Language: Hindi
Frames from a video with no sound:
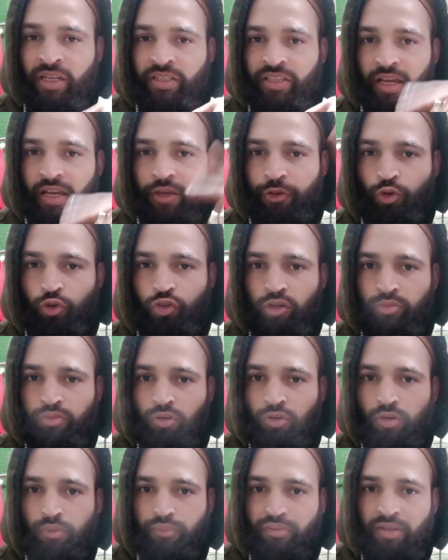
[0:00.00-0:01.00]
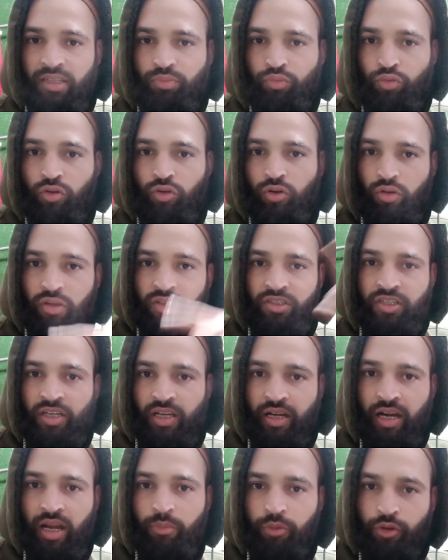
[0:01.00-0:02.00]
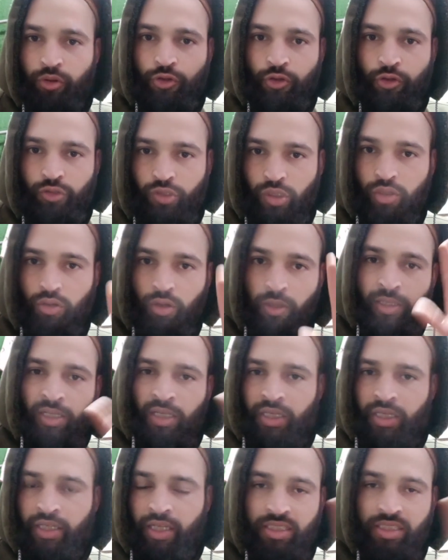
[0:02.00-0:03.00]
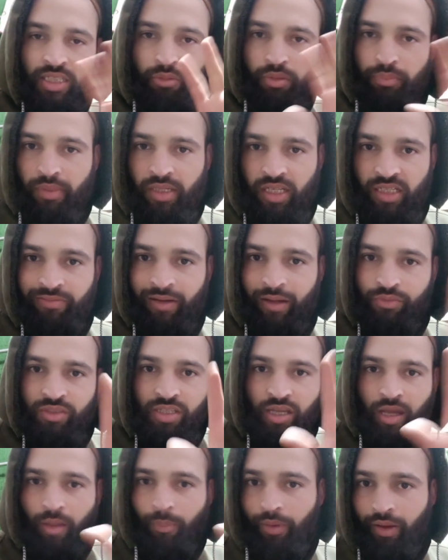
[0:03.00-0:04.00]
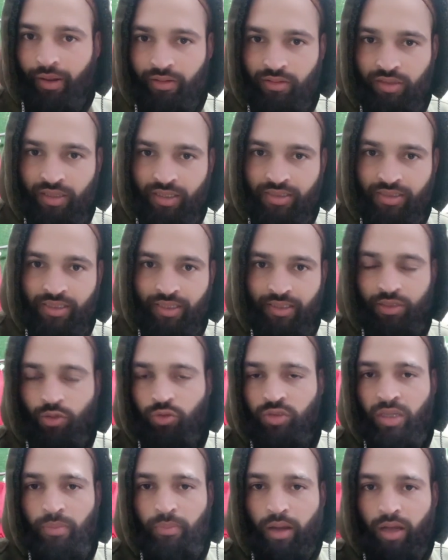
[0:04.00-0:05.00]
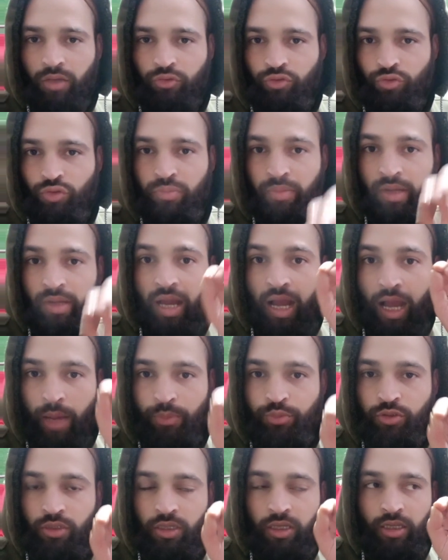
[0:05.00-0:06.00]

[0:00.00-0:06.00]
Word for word: चाहे यूट्यूब हो फेसबुक हो इंस्टाग्राम हो ट्विटर हो ये सभी प्लेटफॉर्म से आप अर्न कर सकते हैं उसके बावजूद भी आप